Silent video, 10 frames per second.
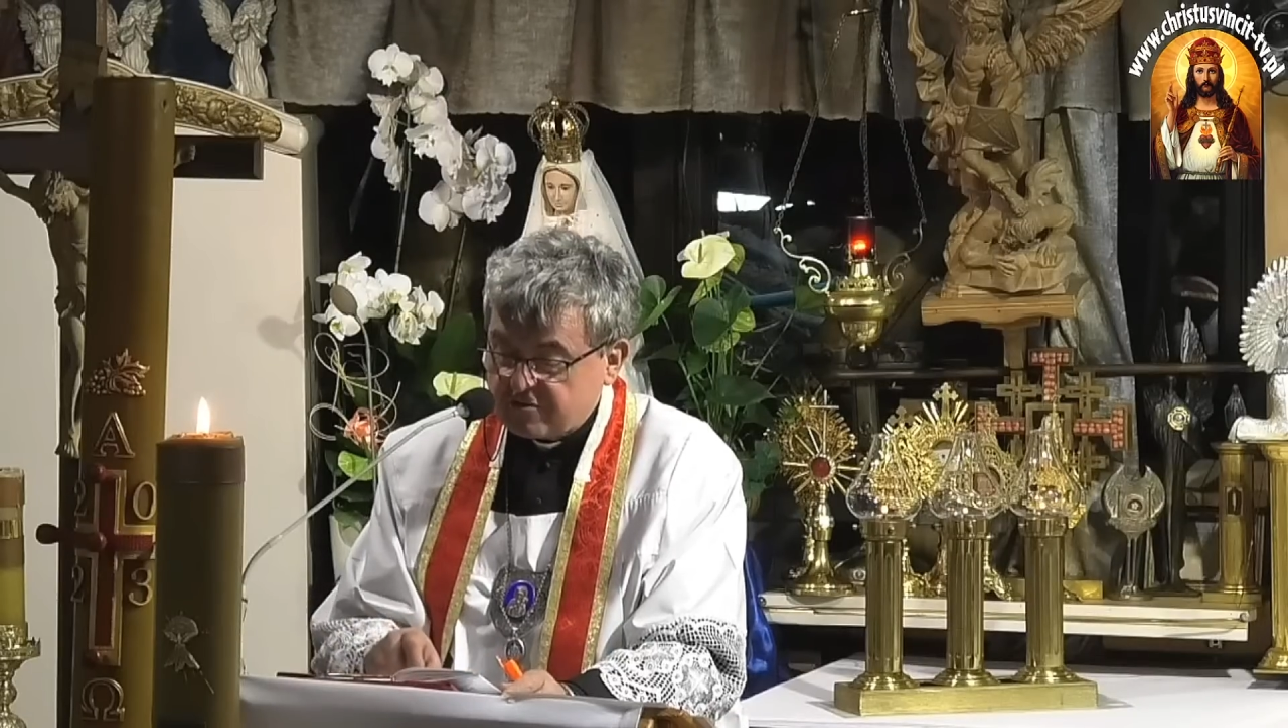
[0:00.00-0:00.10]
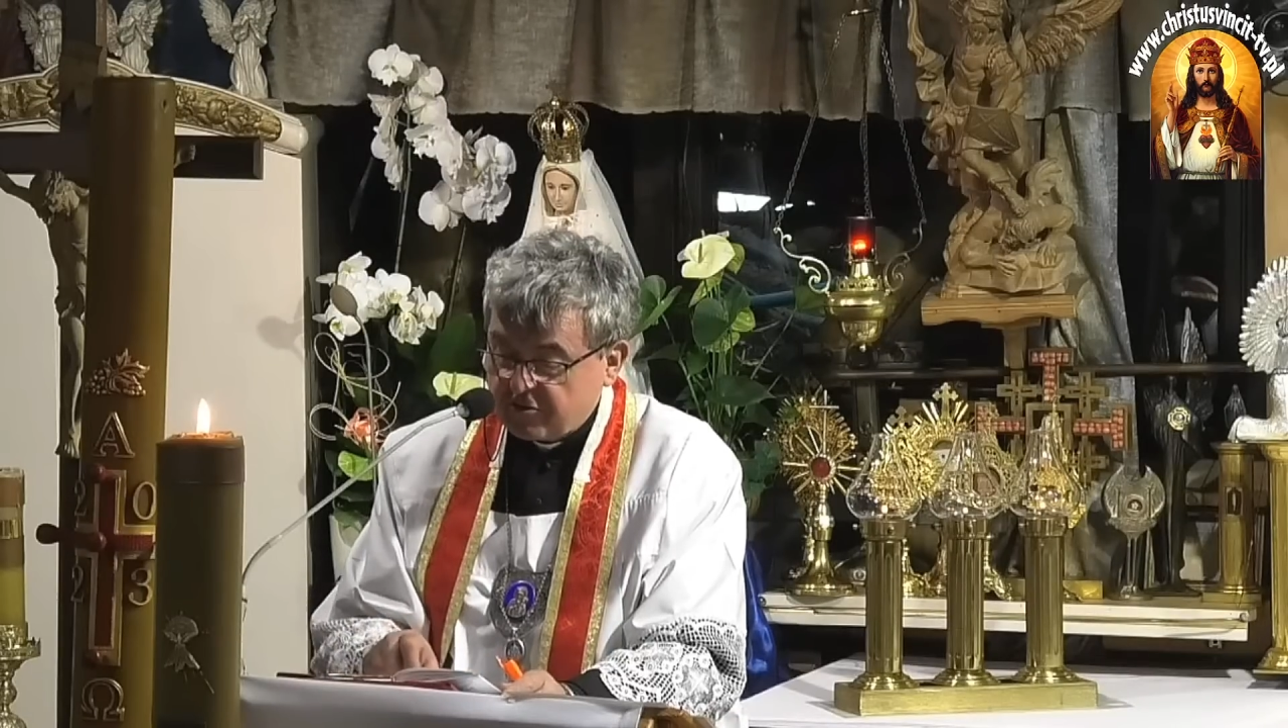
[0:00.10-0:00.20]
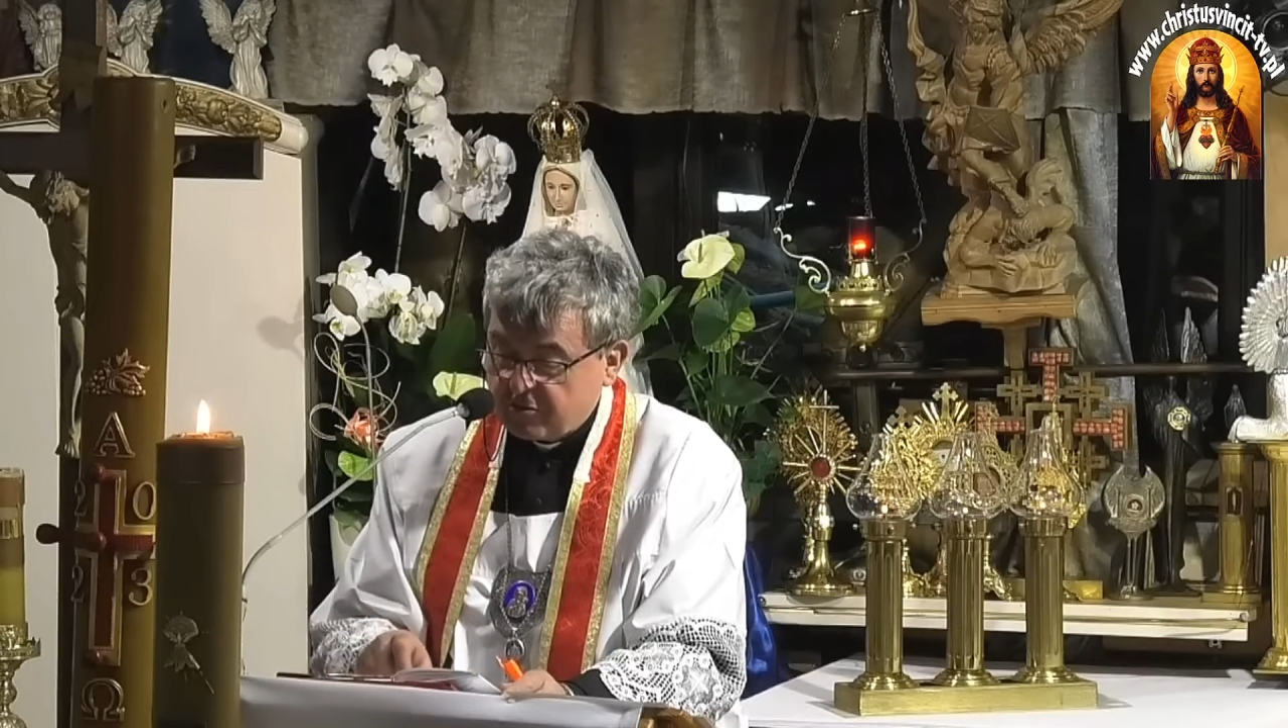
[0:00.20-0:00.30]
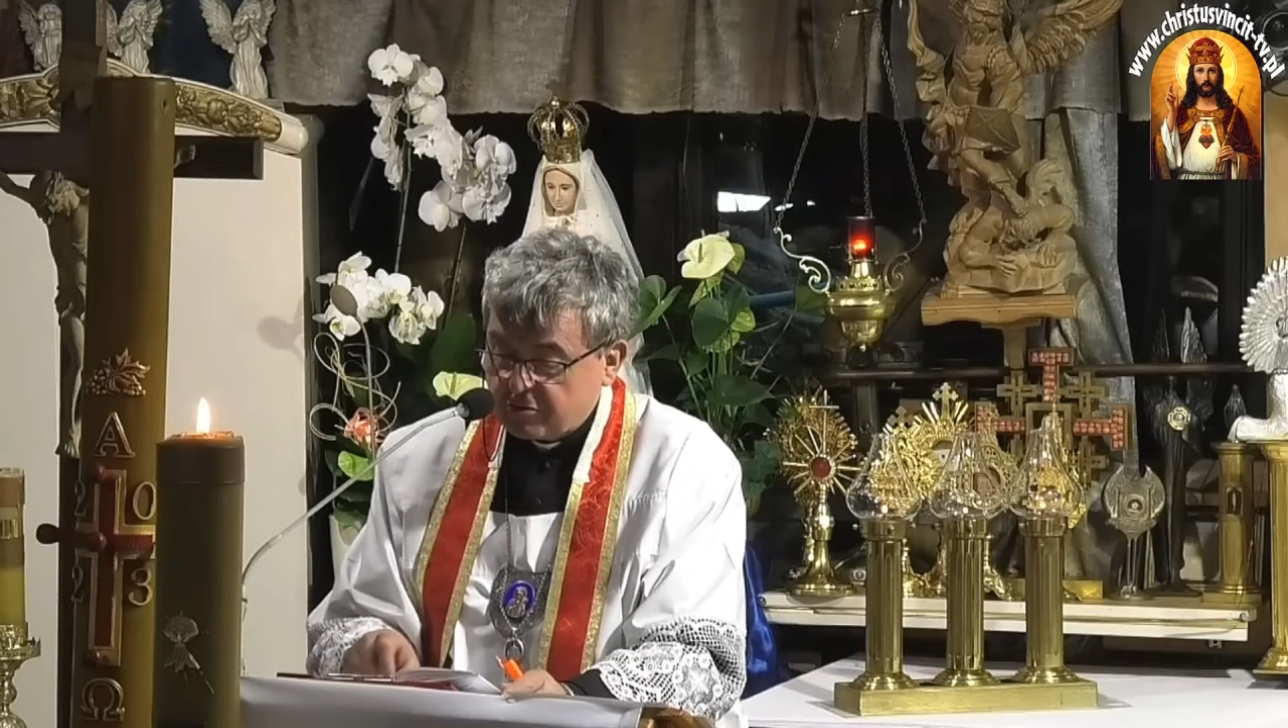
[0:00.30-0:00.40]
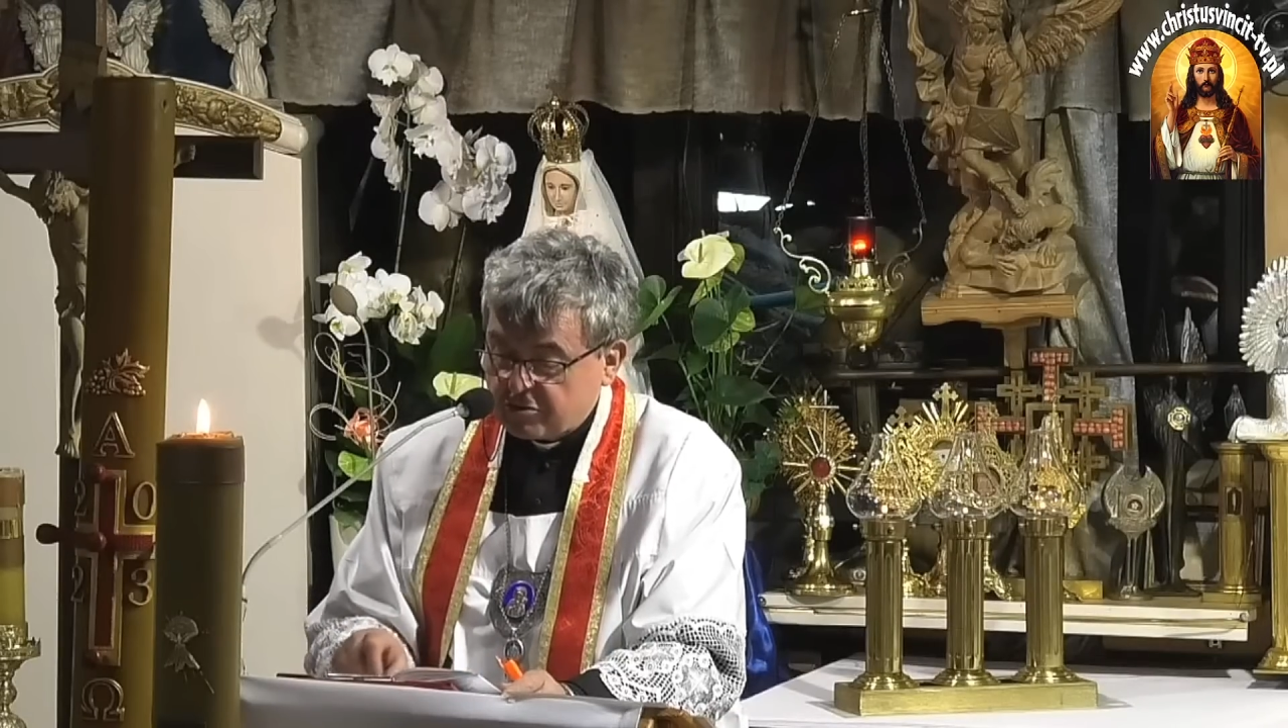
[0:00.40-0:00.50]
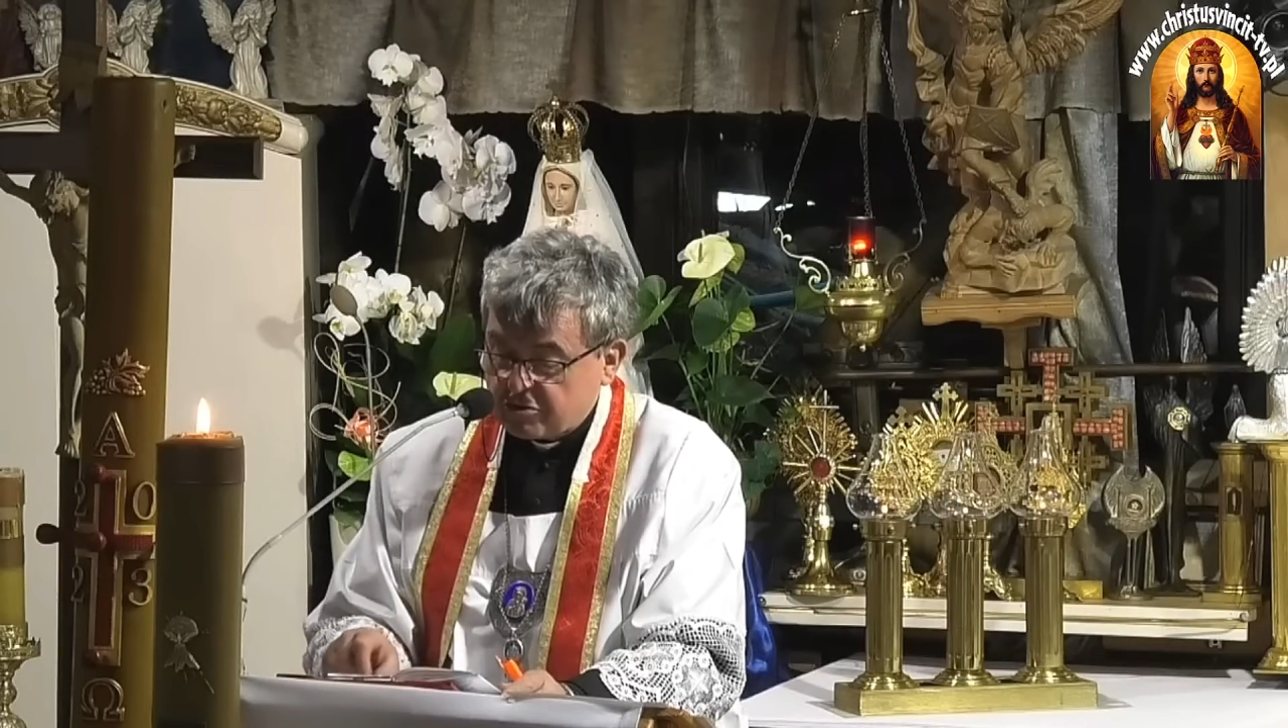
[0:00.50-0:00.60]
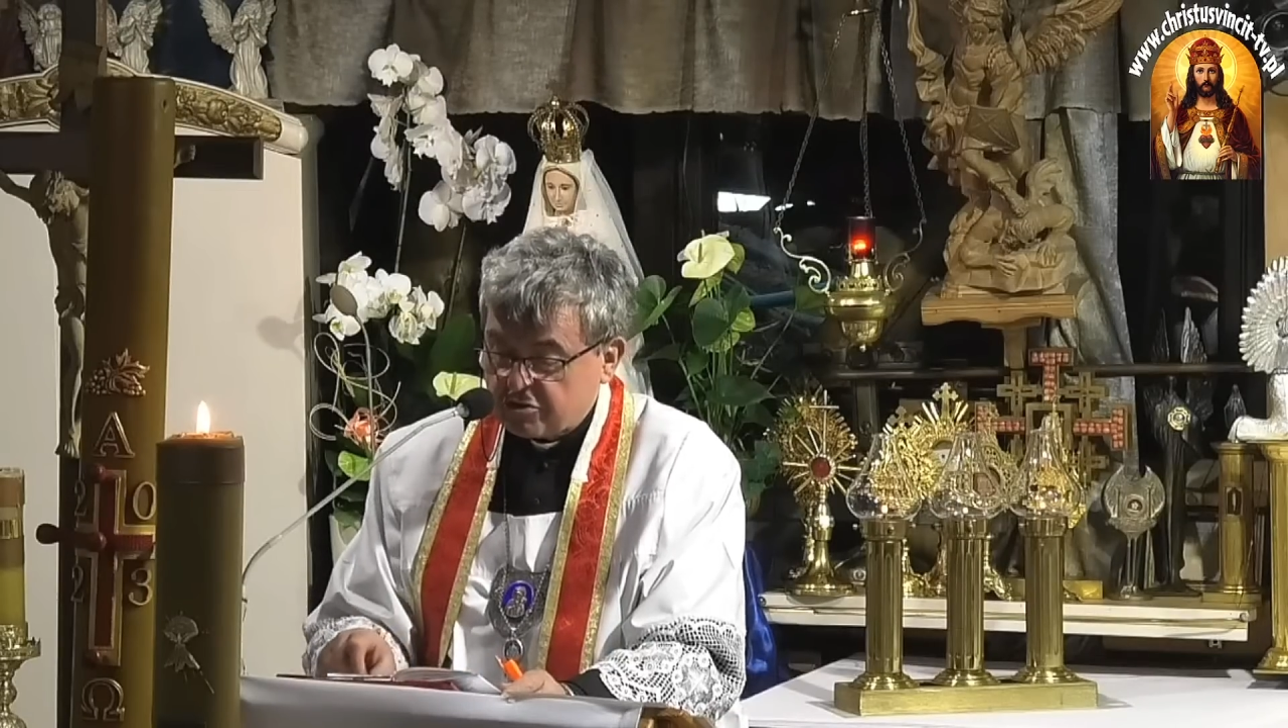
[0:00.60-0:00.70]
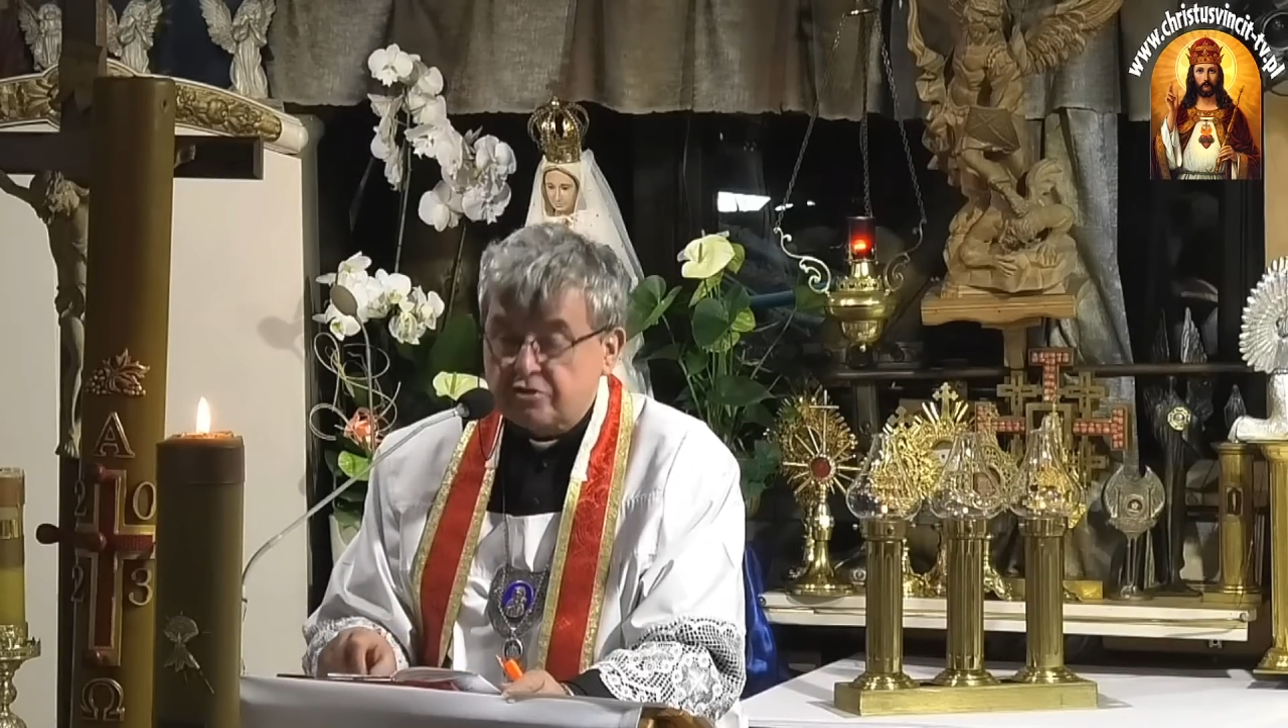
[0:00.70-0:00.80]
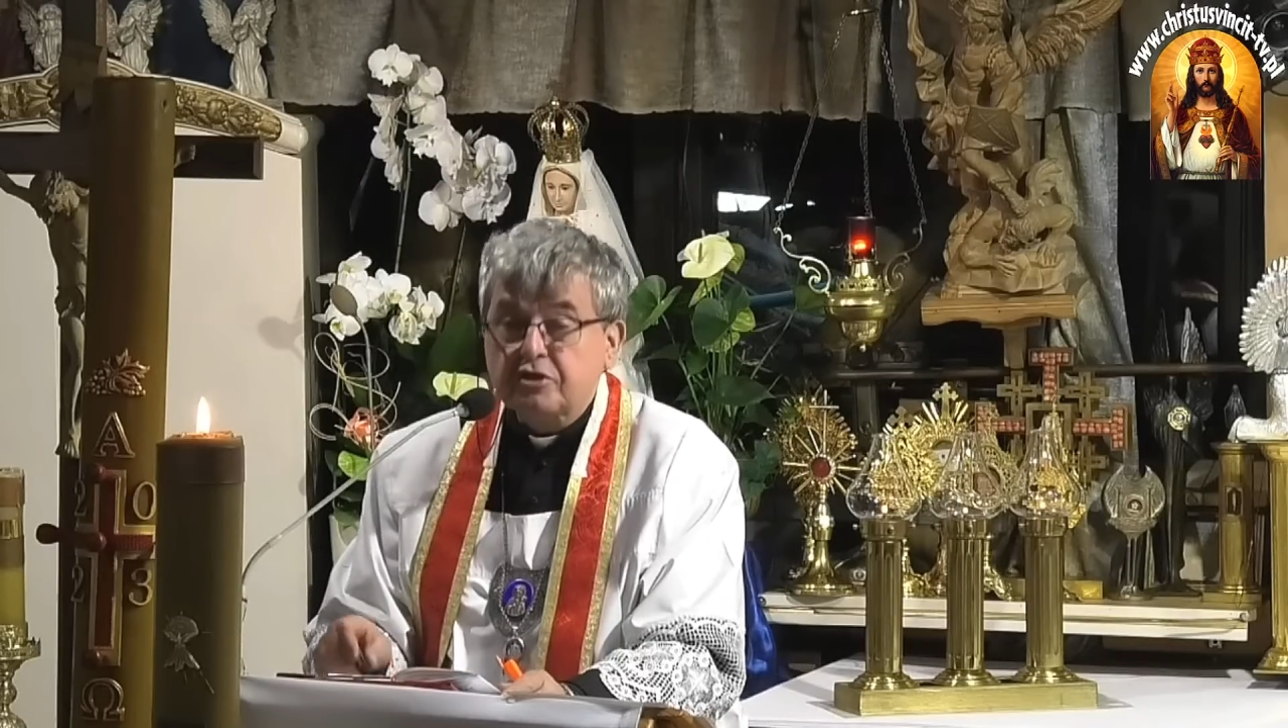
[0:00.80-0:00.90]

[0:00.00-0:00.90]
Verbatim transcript: świadomość,